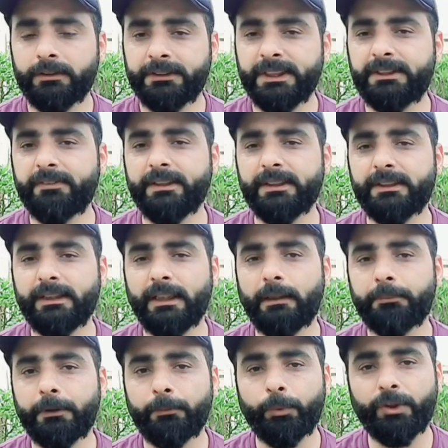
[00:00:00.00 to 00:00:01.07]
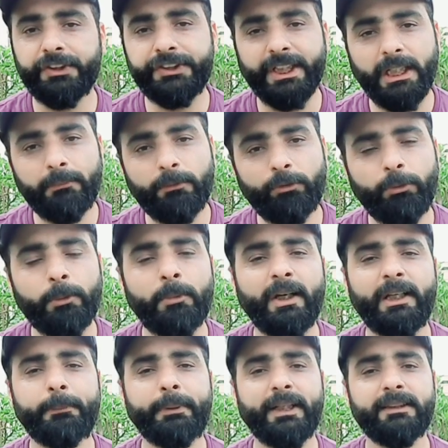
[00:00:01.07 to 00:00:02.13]
जिस वजह से आपके पूरे शेड में
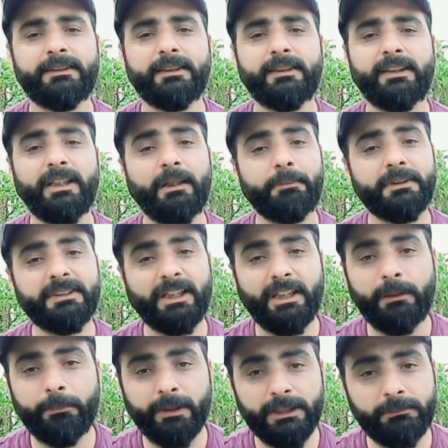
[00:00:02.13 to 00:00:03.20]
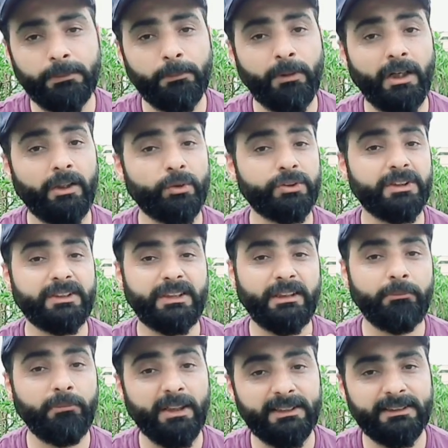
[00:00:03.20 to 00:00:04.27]
बीमारी फैल सकती है आपके सारे बर्ड्स बीमार हो सकते
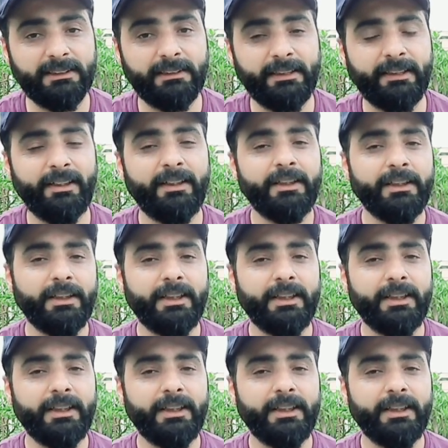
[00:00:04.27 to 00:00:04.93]
हैं मर सकते हैं